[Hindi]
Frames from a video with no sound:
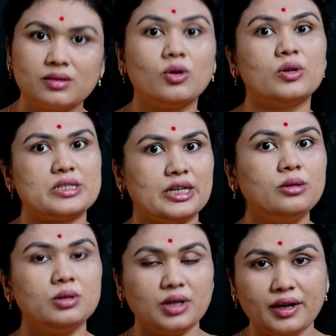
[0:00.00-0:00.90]
कौन सा
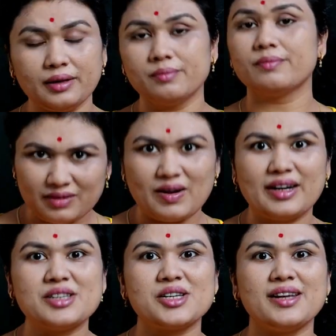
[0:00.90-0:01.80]
होता है
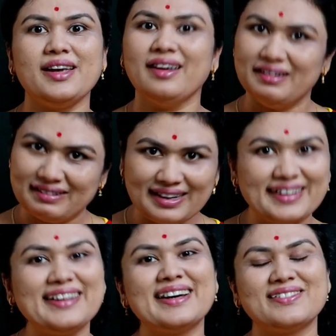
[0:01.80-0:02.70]
करवाना चाहिए
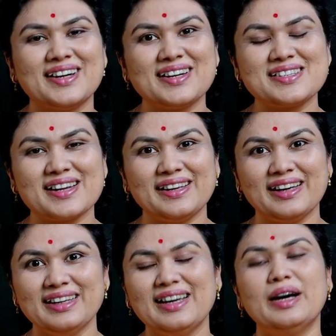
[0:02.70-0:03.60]
नहीं करवाना
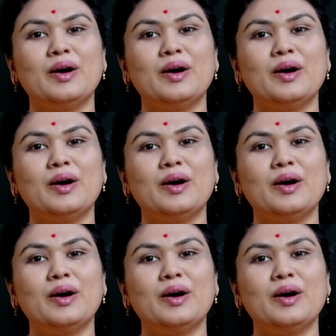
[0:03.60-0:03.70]
चाहिए